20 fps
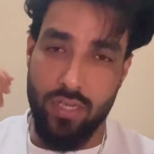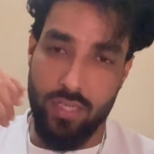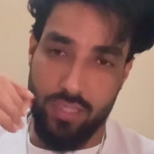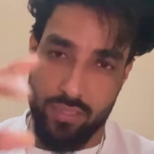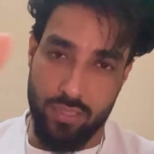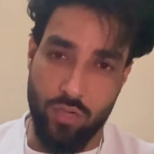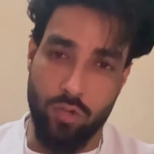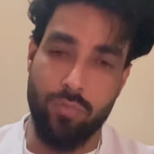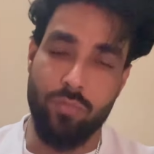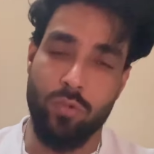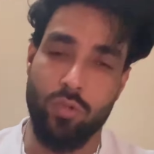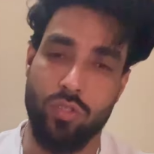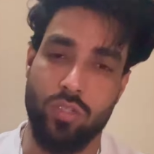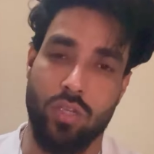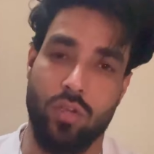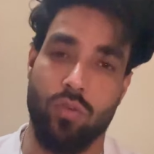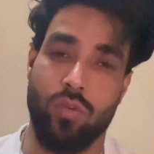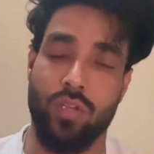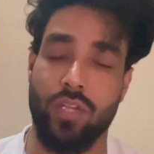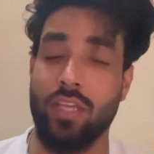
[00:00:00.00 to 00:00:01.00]
लेते रहो मौज
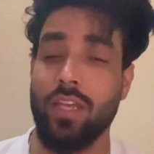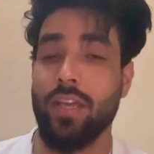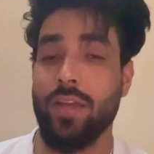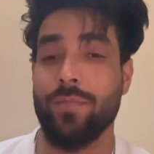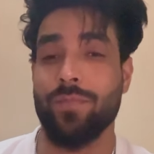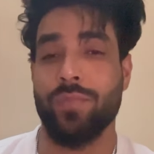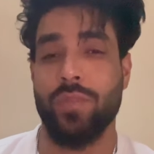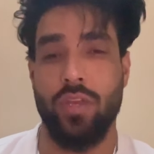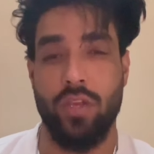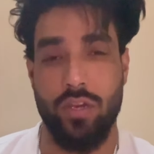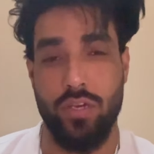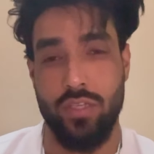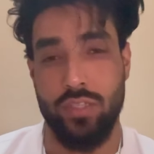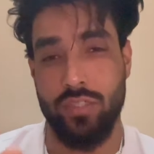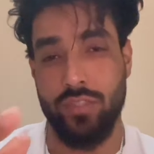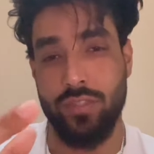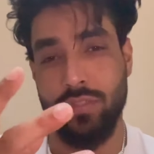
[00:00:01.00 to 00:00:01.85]
करो ठीक है आ,